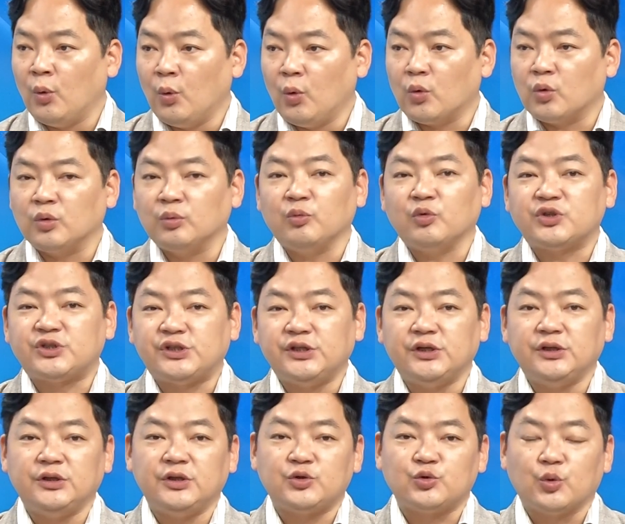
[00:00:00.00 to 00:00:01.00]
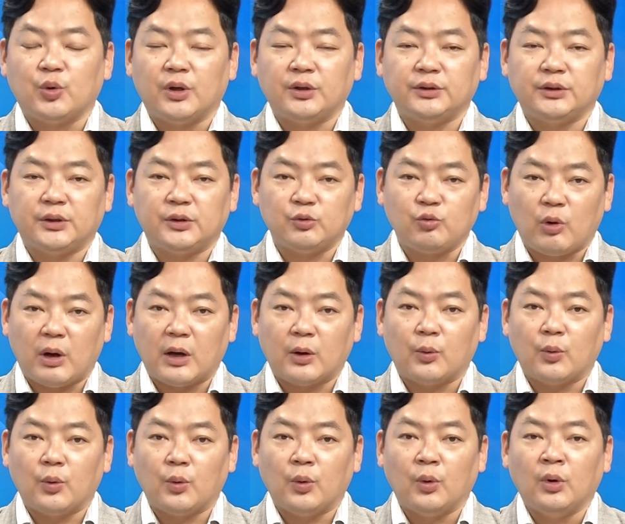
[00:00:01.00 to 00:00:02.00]
혹은 뭐 지인이 좋아한다는
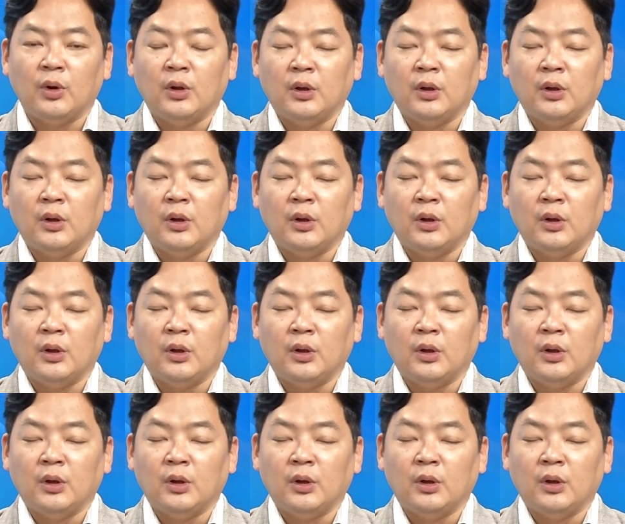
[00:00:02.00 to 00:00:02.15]
광고,